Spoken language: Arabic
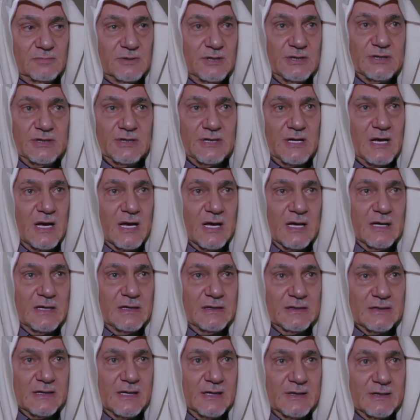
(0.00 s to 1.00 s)
للعلاقه
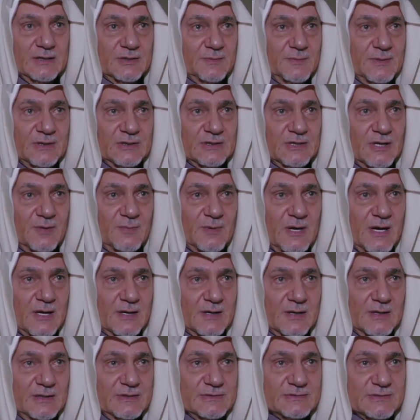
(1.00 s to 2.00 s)
اللي كان يتمتع بها
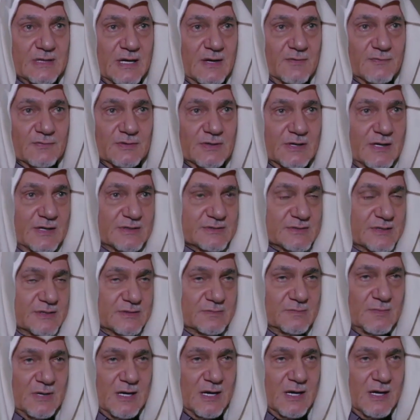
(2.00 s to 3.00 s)
الرئيس حافظ
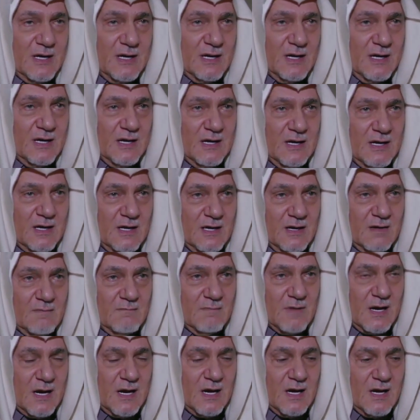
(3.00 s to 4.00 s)
الاسد مع
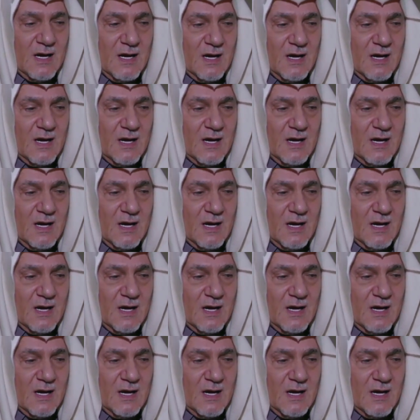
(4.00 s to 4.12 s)
مع